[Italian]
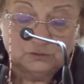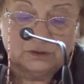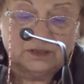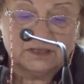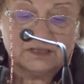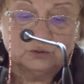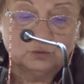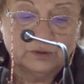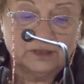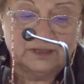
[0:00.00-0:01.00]
che
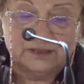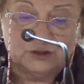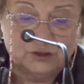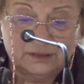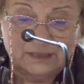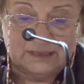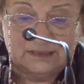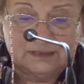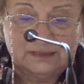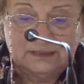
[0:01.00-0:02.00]
restituire alla città
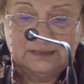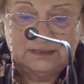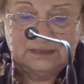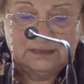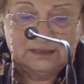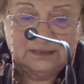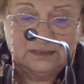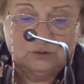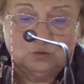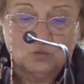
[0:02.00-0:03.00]

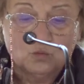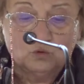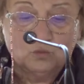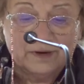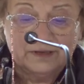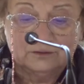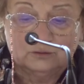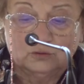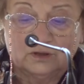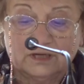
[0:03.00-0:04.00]
eh, un
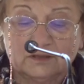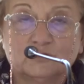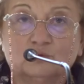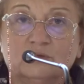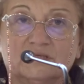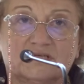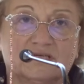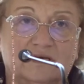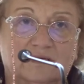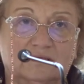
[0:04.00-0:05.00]
monumento che racchiude in
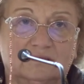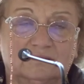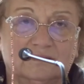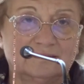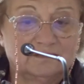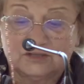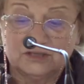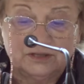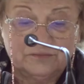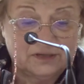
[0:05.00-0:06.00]
sé tanti
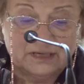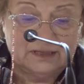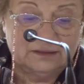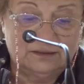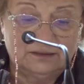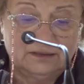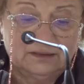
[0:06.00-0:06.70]
significati